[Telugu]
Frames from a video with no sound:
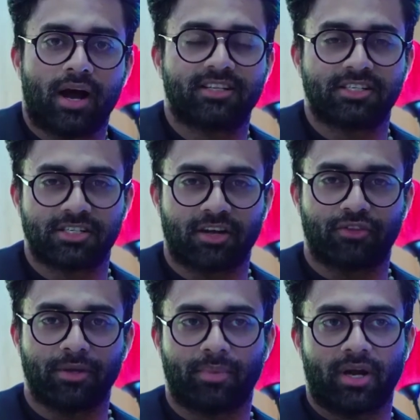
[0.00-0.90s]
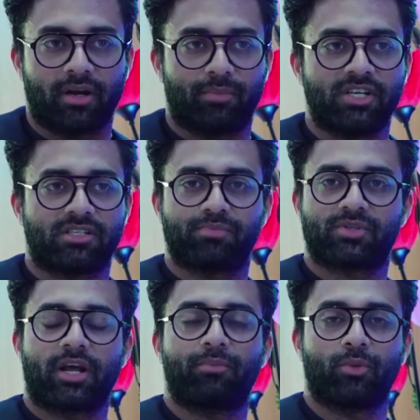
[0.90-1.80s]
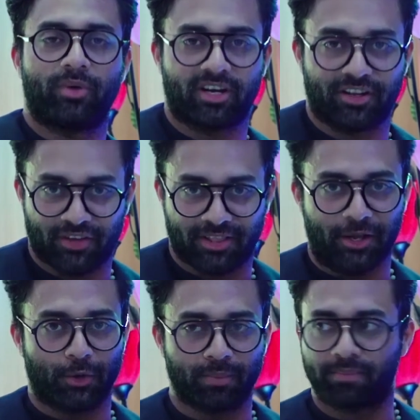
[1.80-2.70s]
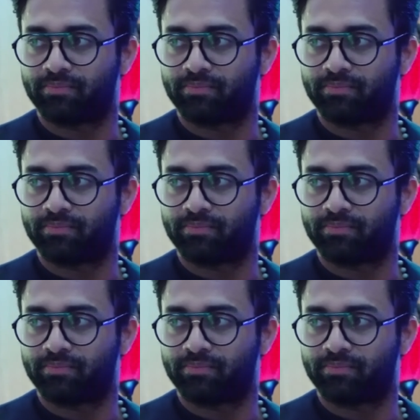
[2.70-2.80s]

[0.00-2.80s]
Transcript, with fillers: హాయ్ దిస్ ఇస్ నవదీప్ అండ్ ప్లీజ్ సబ్స్క్రైబ్ టు మిరర్ టీవీ థ్యాంక్ యూ